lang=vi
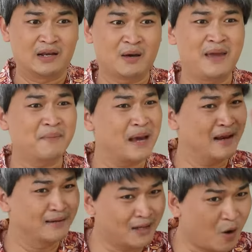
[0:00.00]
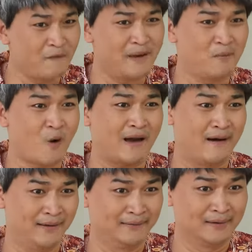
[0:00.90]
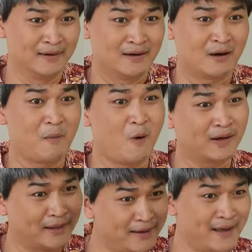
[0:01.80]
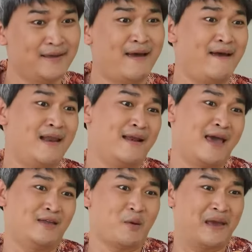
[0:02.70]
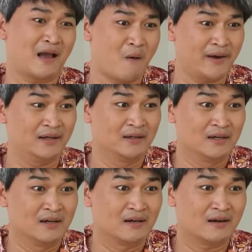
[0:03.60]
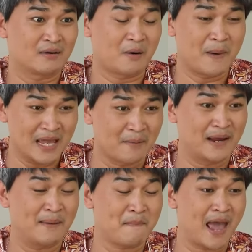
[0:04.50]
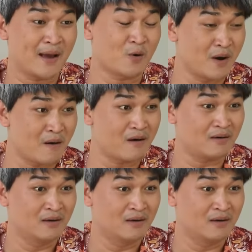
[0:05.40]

nó biết mày là thích coi phim hoạt hình nó mua cái tivi về là để cho mày coi đó rồi bây giờ mày đem bán của nó